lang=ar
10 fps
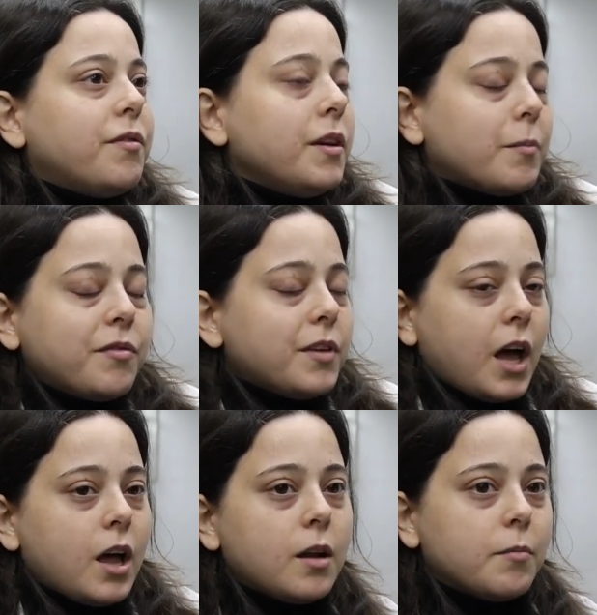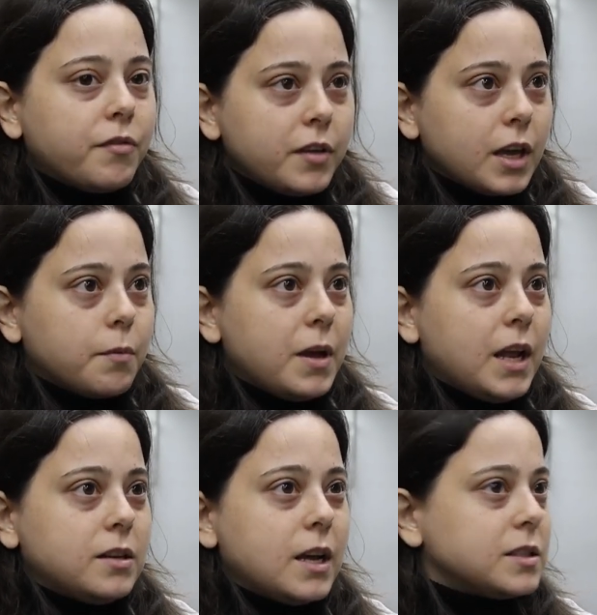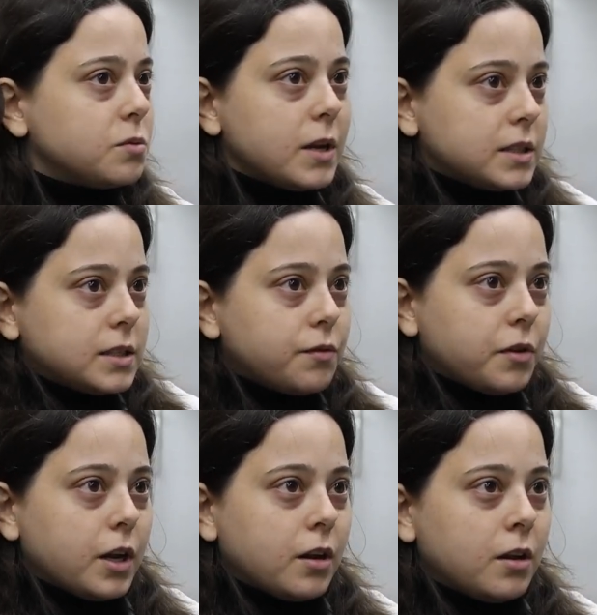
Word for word: ما في ما في عالم ما في اقبال اسواق صفر